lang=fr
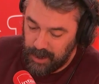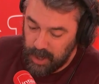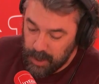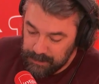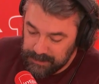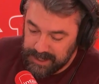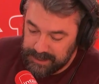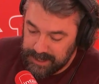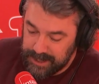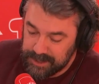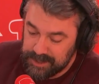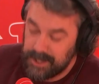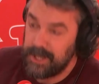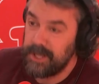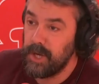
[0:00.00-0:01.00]
Homme des
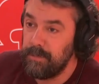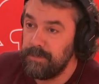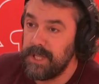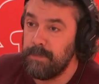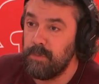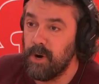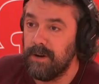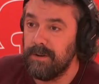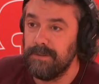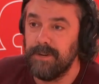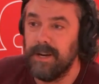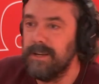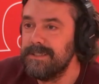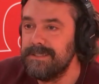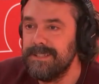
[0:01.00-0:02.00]
neiges et homme des bois. Ah,
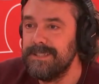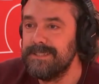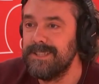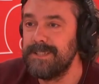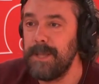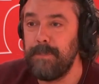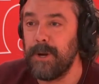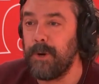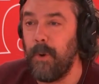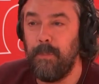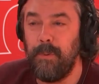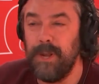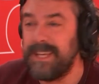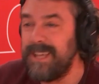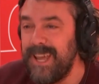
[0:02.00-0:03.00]
vous l'avez mieux dit. C'était pas
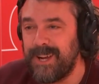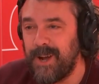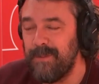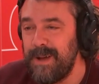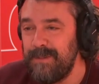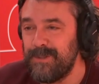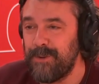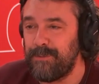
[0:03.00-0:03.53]
compliqué quand même de